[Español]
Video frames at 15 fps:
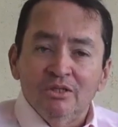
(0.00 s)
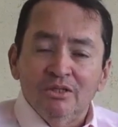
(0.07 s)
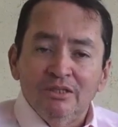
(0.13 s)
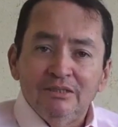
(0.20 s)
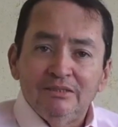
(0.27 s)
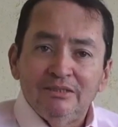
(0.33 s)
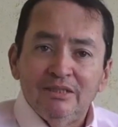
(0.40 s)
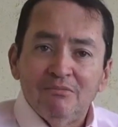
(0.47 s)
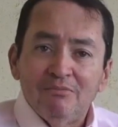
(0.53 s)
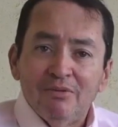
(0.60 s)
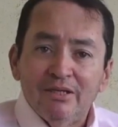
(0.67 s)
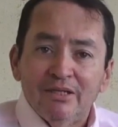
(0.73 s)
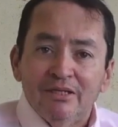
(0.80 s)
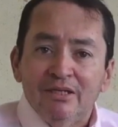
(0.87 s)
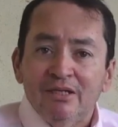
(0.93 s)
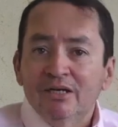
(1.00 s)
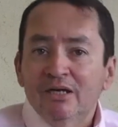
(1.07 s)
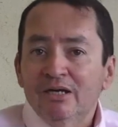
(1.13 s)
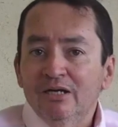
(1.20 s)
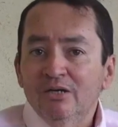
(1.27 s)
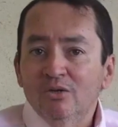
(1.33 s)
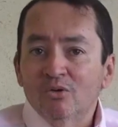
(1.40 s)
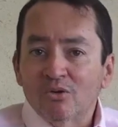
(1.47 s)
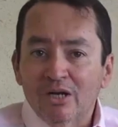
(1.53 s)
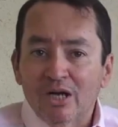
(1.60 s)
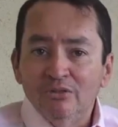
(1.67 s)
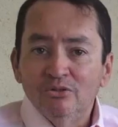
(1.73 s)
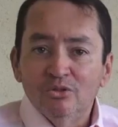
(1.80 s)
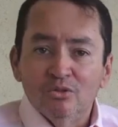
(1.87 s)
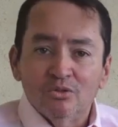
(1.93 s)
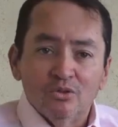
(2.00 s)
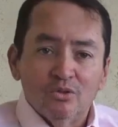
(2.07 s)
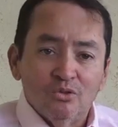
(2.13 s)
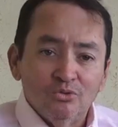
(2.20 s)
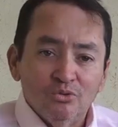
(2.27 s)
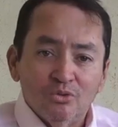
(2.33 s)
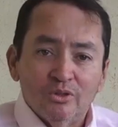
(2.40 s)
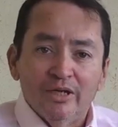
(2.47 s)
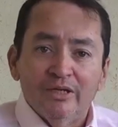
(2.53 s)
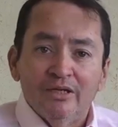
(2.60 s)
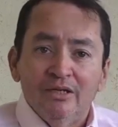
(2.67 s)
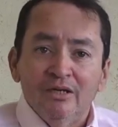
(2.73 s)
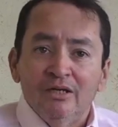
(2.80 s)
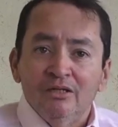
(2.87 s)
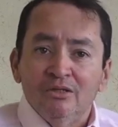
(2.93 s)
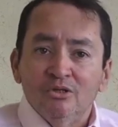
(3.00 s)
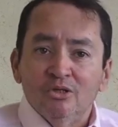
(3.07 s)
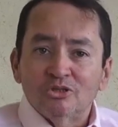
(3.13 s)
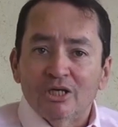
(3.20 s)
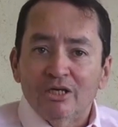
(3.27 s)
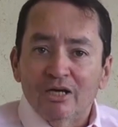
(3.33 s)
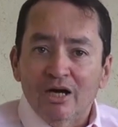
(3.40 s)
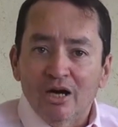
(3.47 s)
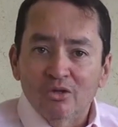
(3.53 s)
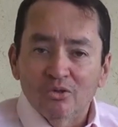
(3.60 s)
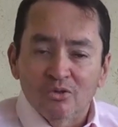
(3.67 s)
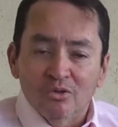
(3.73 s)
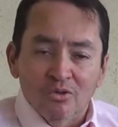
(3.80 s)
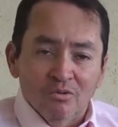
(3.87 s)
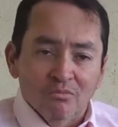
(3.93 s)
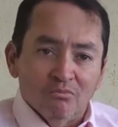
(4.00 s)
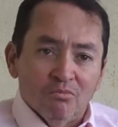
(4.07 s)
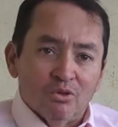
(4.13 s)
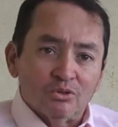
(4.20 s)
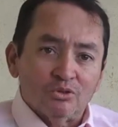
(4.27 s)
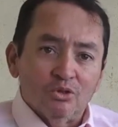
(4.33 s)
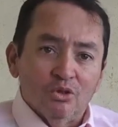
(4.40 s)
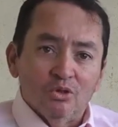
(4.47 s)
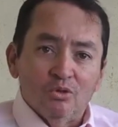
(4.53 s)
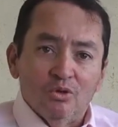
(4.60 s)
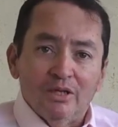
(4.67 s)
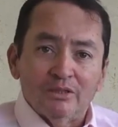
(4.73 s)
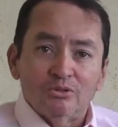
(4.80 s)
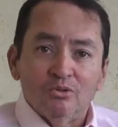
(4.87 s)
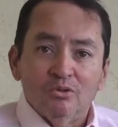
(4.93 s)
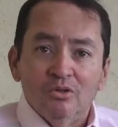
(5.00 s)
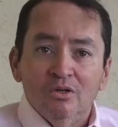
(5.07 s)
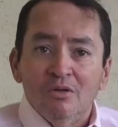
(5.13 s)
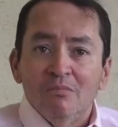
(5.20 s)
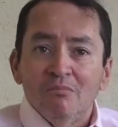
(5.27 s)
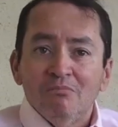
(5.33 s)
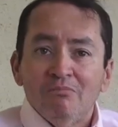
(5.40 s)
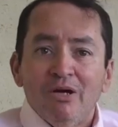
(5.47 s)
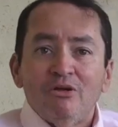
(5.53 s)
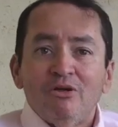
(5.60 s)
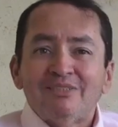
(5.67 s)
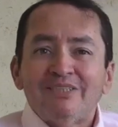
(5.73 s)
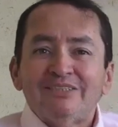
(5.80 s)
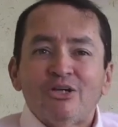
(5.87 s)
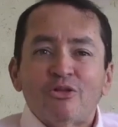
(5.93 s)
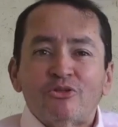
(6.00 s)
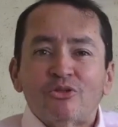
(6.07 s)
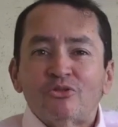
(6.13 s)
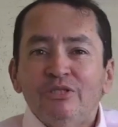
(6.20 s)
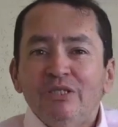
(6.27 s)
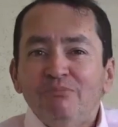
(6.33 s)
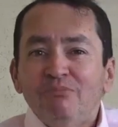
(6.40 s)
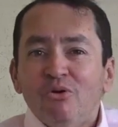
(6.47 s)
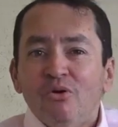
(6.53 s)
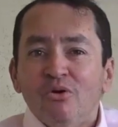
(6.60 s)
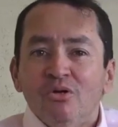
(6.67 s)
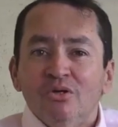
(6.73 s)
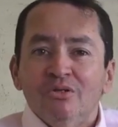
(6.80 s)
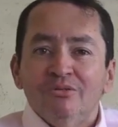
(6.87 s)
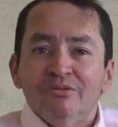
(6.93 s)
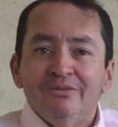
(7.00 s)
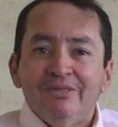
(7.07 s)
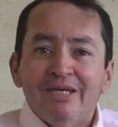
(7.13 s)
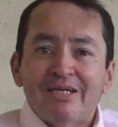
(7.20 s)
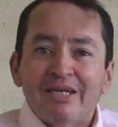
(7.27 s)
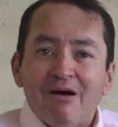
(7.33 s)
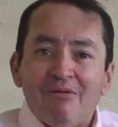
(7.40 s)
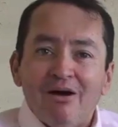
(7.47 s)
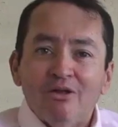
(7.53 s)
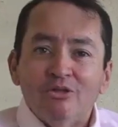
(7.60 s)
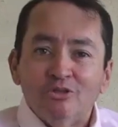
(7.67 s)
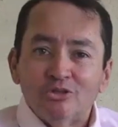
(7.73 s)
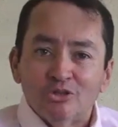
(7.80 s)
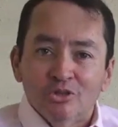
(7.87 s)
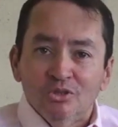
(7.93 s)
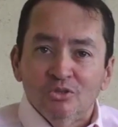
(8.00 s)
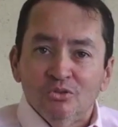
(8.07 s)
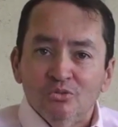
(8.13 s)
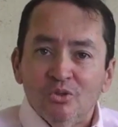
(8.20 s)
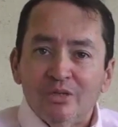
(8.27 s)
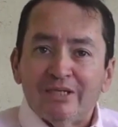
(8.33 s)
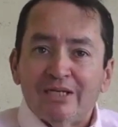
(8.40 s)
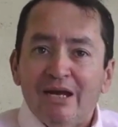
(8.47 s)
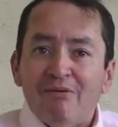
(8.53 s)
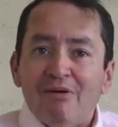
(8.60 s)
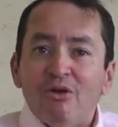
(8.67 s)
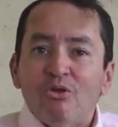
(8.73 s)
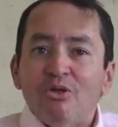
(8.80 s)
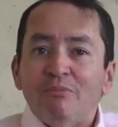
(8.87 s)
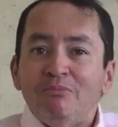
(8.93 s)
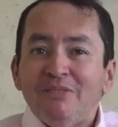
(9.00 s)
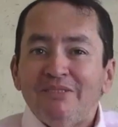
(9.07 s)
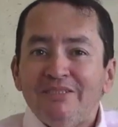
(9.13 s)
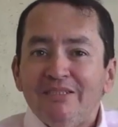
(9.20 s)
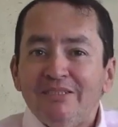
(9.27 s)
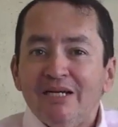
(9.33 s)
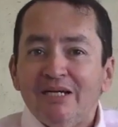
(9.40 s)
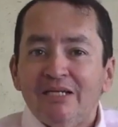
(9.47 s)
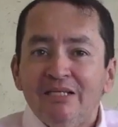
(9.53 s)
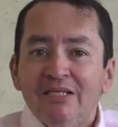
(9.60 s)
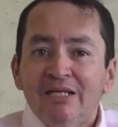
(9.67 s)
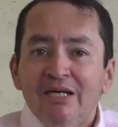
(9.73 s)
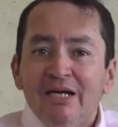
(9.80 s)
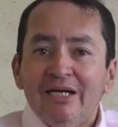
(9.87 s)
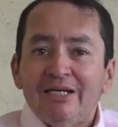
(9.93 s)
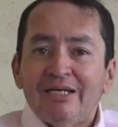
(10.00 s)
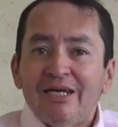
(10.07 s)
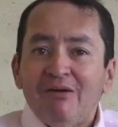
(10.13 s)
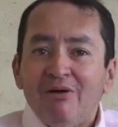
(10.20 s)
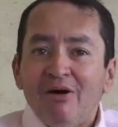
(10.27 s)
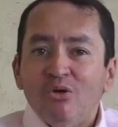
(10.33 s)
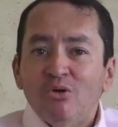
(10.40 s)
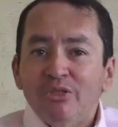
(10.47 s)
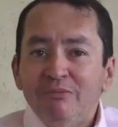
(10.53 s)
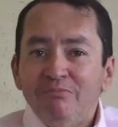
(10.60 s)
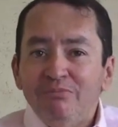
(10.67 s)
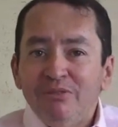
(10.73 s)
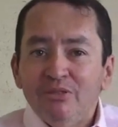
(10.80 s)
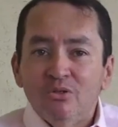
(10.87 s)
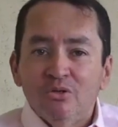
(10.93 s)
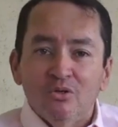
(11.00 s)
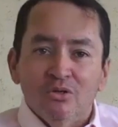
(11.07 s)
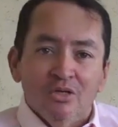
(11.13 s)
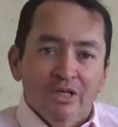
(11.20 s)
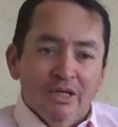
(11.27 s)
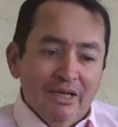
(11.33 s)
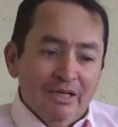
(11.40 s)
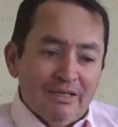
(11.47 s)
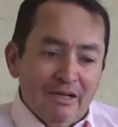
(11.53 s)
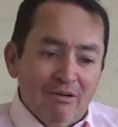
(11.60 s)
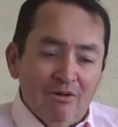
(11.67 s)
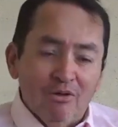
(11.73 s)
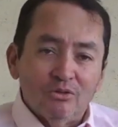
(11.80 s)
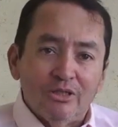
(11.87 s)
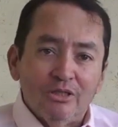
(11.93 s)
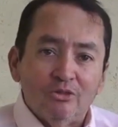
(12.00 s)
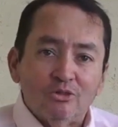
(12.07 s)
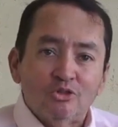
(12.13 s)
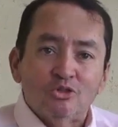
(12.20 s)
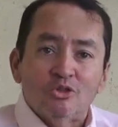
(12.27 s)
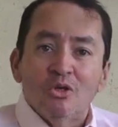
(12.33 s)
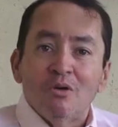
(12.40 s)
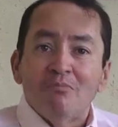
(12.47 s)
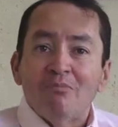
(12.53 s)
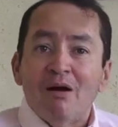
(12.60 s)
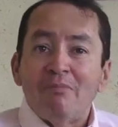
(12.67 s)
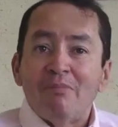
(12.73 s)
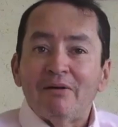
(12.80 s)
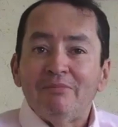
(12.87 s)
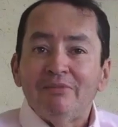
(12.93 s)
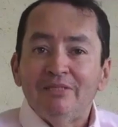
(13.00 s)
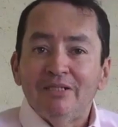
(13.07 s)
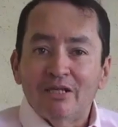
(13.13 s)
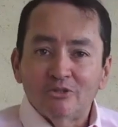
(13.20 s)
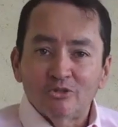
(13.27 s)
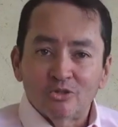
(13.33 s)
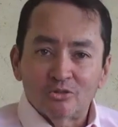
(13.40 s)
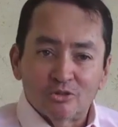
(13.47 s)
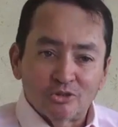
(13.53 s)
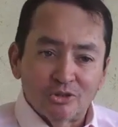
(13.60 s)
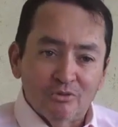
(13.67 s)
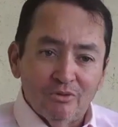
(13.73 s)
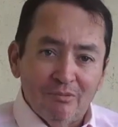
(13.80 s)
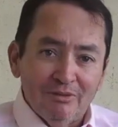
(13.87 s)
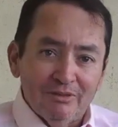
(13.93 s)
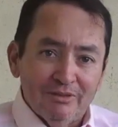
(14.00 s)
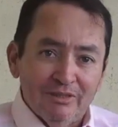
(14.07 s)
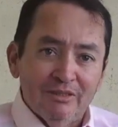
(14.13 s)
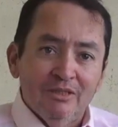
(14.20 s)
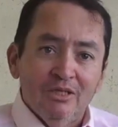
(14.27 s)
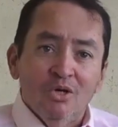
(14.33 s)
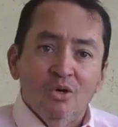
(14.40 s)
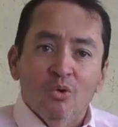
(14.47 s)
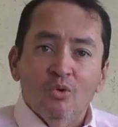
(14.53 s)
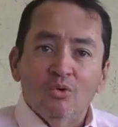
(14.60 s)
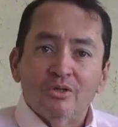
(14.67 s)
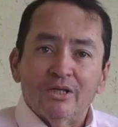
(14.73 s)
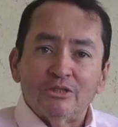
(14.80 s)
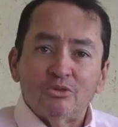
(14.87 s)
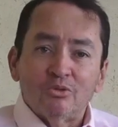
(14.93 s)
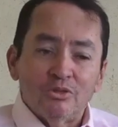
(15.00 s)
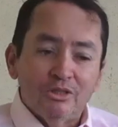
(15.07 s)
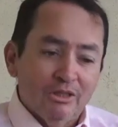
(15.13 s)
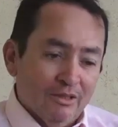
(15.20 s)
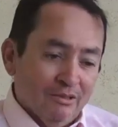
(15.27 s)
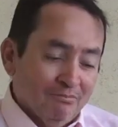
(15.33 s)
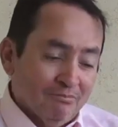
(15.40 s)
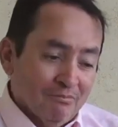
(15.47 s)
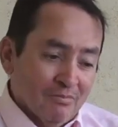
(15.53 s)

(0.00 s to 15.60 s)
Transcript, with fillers: y siempre eh, Orlando Duque nos ha dejado por todo lo alto. Pero ese es otro tipo de clavados, no el clavado de piscina, el clavado olímpico, el clavado que nos va a permitir a nosotros seguramente un resurgir.